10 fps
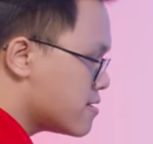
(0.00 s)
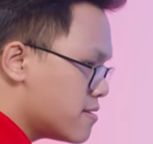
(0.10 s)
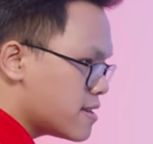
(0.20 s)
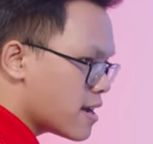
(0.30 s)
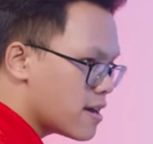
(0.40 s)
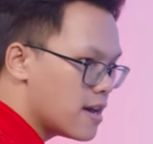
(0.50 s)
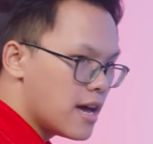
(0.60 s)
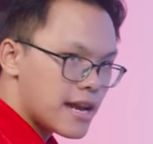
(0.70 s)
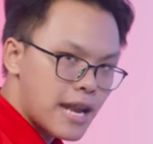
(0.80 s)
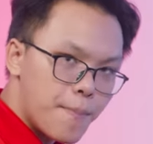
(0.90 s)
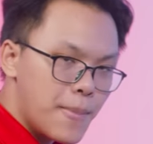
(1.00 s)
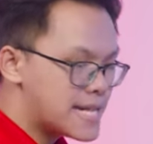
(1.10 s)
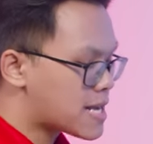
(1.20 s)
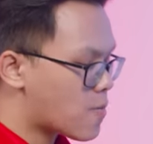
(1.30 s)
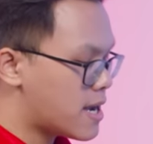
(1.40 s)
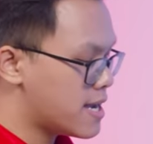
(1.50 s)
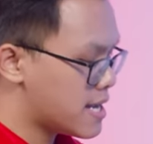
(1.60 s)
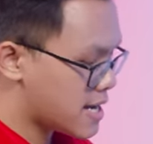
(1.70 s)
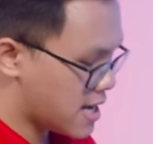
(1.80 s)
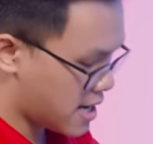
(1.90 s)
nhưng nhá nằm bên trong đây
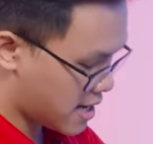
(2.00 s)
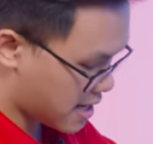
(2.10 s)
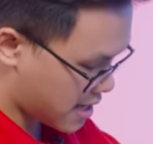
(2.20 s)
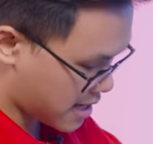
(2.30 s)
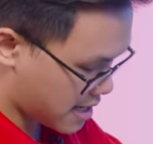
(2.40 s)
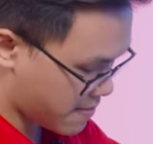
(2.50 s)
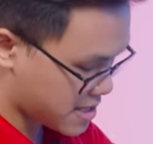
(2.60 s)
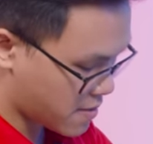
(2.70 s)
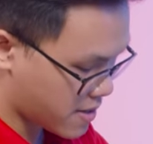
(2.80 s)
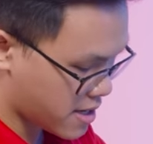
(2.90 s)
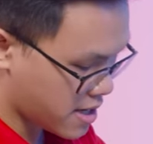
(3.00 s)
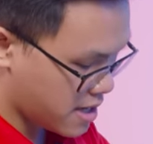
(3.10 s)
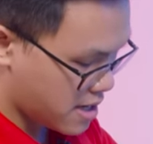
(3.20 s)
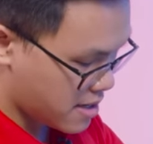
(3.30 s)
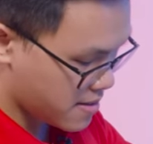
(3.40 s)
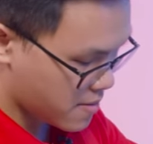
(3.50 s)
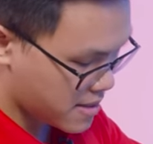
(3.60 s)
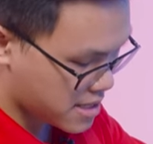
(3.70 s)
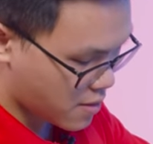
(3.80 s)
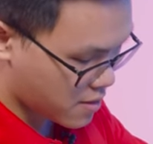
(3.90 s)
đây nằm bên trong đây bên trong
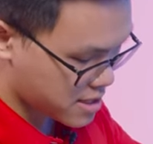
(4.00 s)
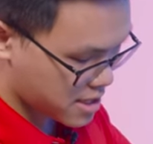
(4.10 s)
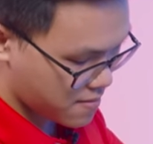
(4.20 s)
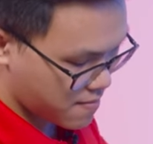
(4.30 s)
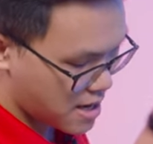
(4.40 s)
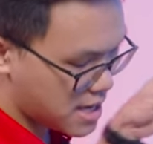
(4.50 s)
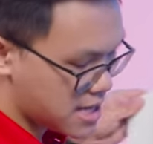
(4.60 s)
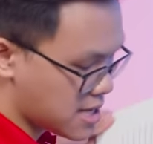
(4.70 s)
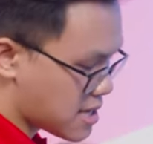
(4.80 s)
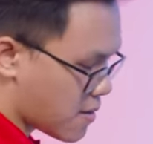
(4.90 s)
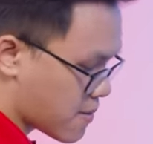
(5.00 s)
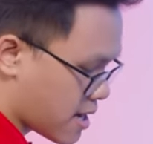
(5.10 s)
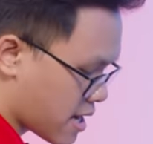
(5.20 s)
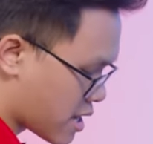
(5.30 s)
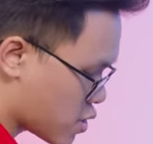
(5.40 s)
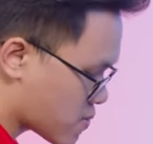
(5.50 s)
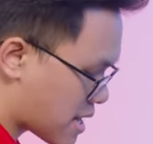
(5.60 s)
đây sẽ có cái gì bên trong đây chúng